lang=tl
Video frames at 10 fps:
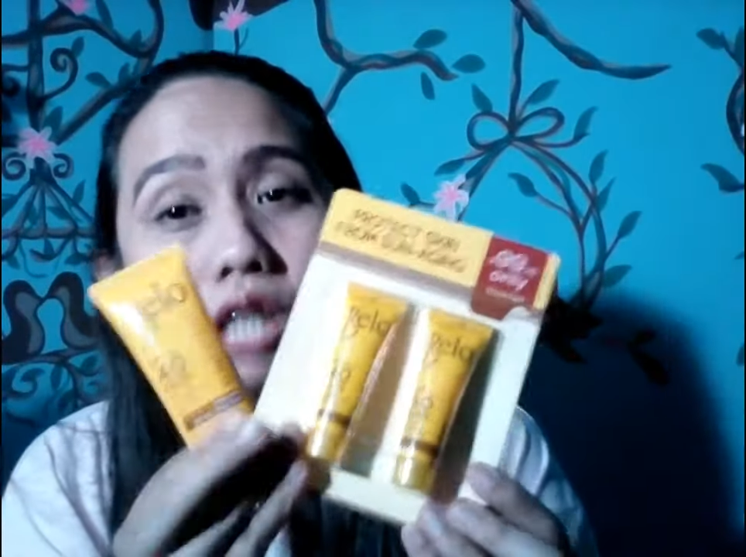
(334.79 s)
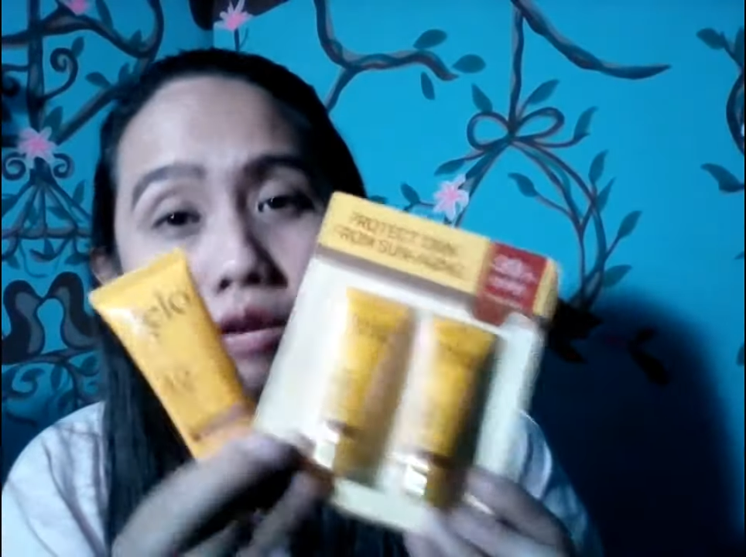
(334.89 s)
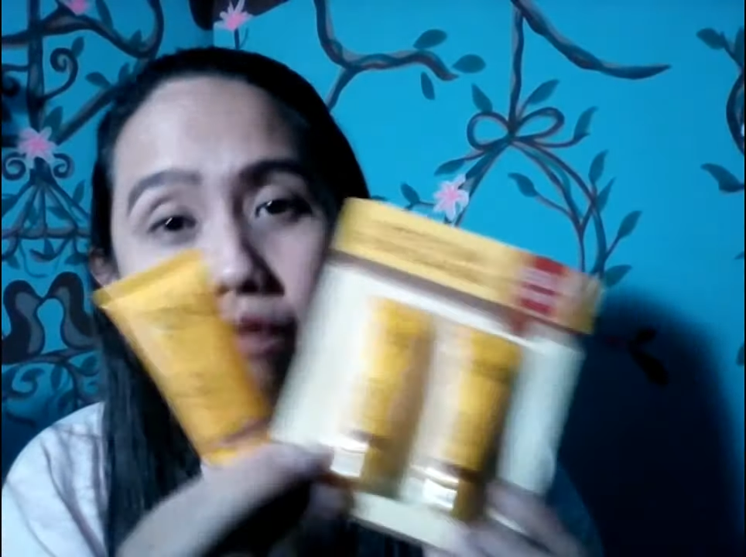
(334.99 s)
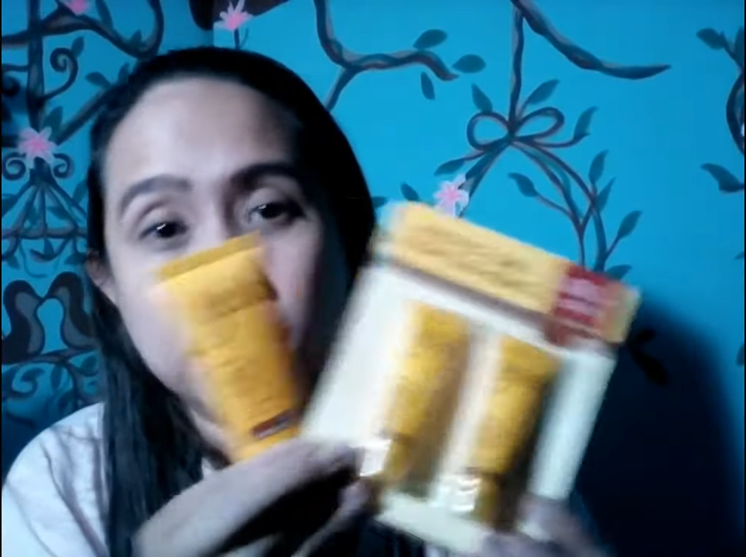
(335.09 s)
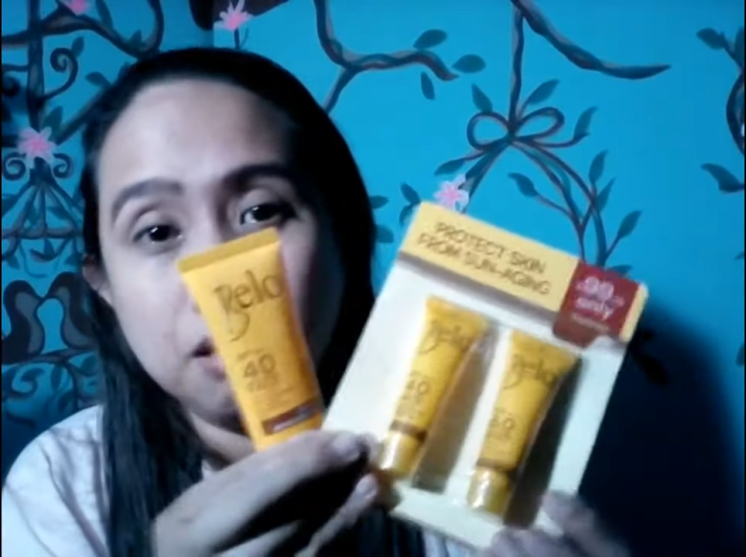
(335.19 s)

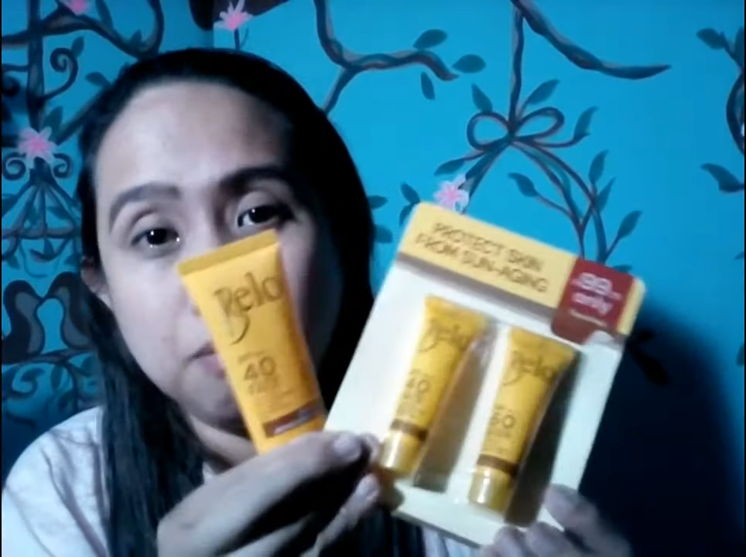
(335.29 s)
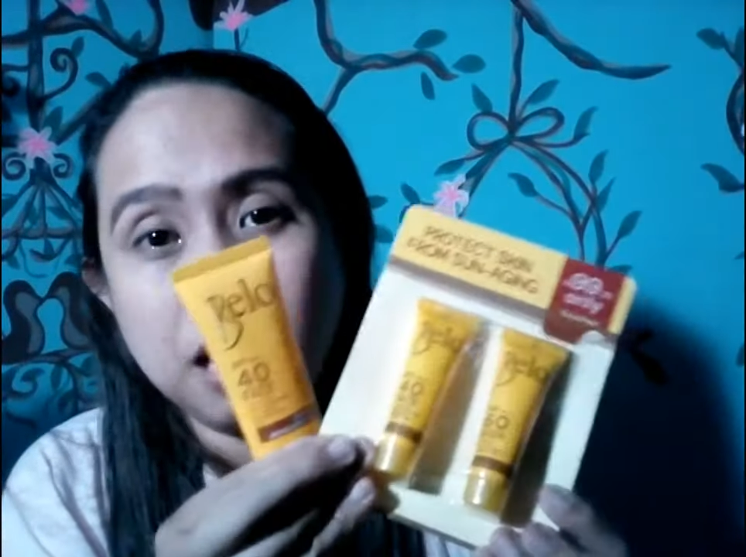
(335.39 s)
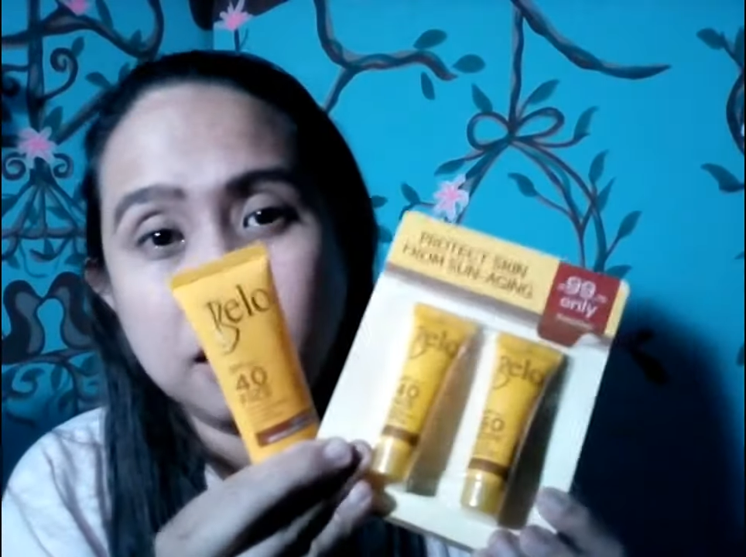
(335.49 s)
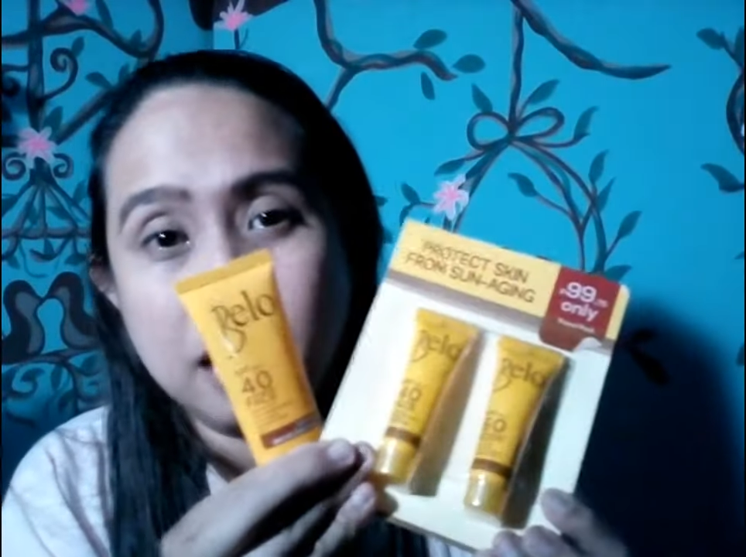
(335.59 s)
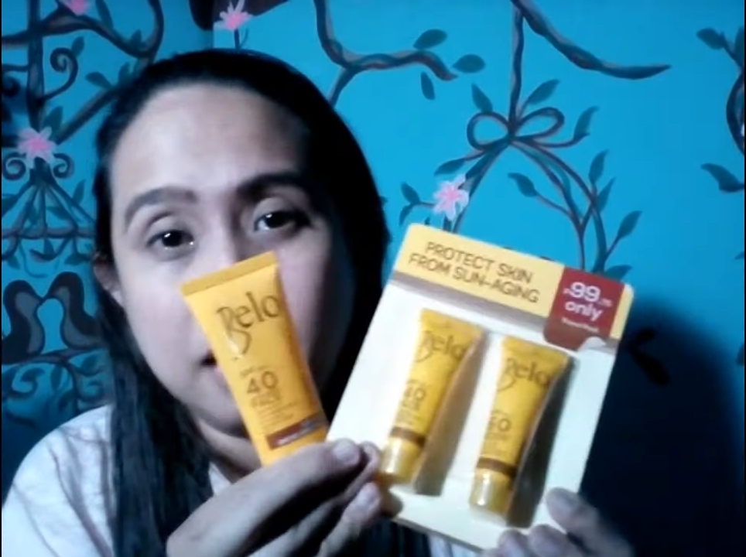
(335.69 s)
siya effective
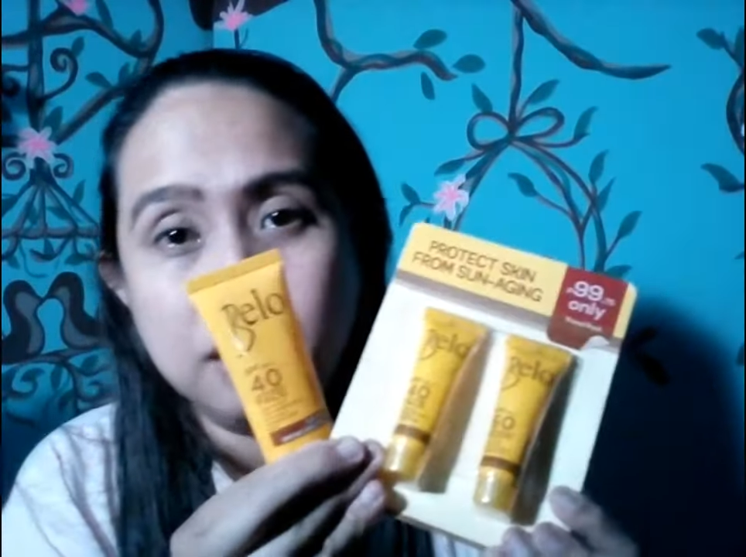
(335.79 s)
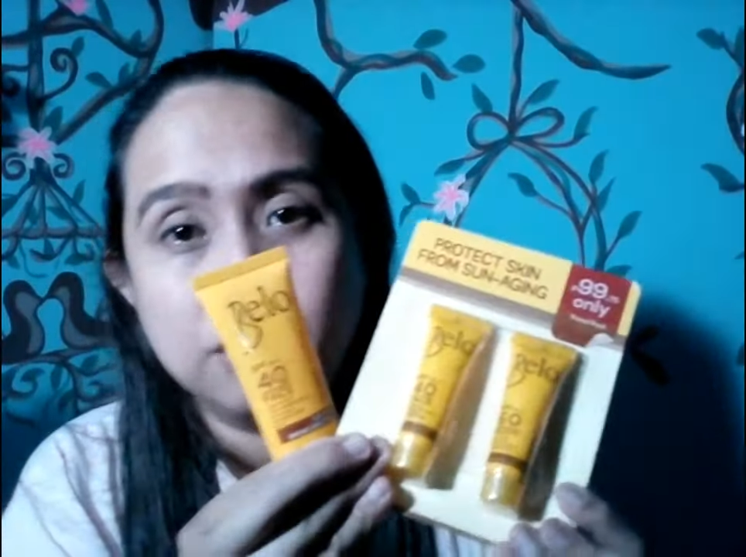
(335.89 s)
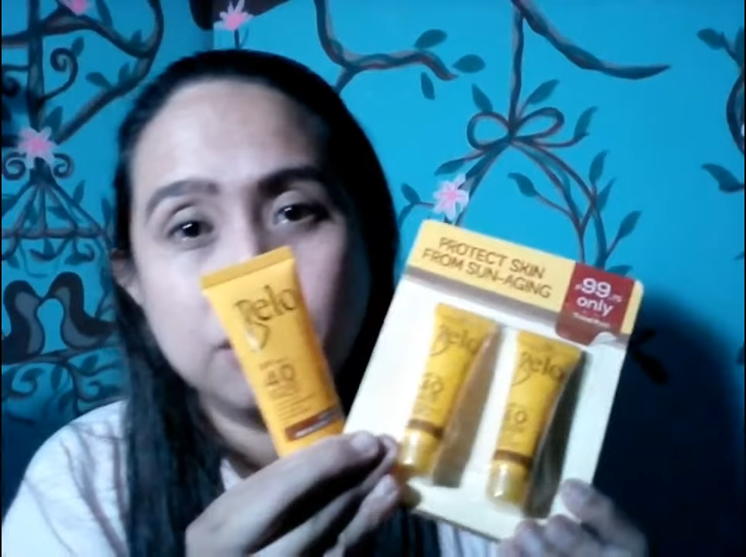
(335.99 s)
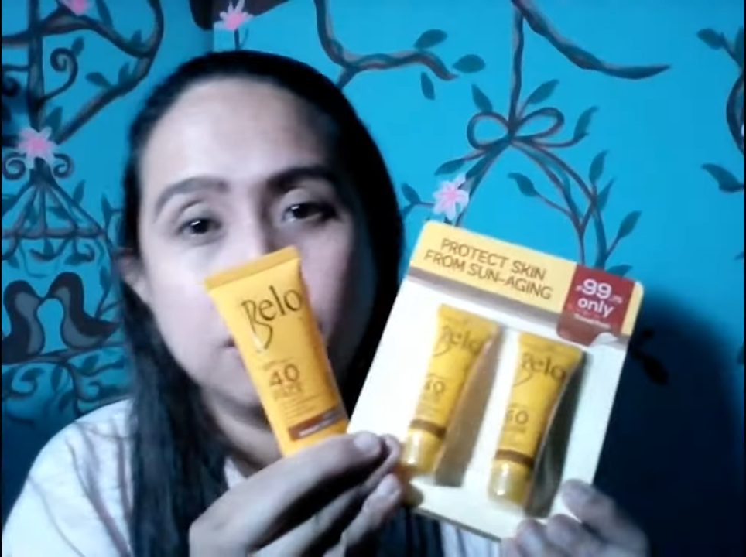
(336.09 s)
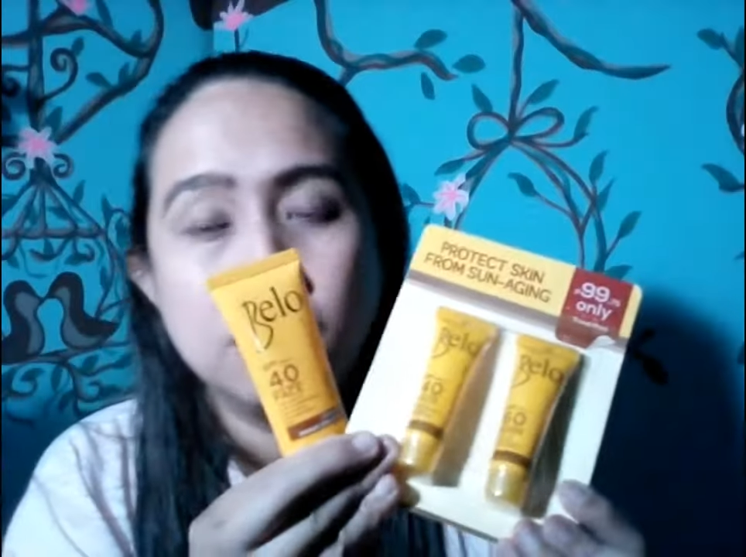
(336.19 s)
ah, guys.